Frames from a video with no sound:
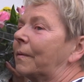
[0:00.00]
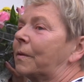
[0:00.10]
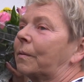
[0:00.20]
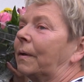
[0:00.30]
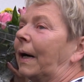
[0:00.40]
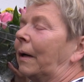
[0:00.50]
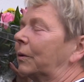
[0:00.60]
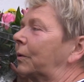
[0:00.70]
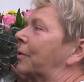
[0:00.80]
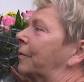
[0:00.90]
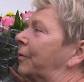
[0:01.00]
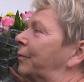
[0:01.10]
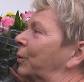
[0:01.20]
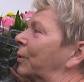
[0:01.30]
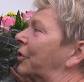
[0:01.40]
der uns sogar ein Auto zur
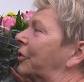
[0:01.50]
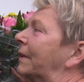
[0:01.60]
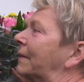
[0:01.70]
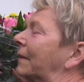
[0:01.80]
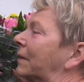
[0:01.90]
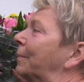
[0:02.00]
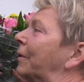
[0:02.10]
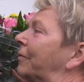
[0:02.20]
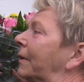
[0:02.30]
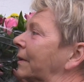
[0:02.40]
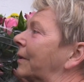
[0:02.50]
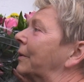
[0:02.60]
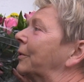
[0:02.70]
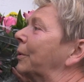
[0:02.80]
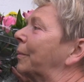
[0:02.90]
Verfügung gestellt hat, dann wir
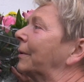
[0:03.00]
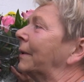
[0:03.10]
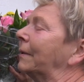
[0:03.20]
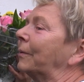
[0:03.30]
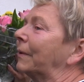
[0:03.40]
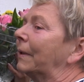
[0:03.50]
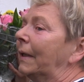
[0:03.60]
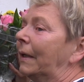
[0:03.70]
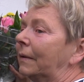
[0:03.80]
fahren können überall hin und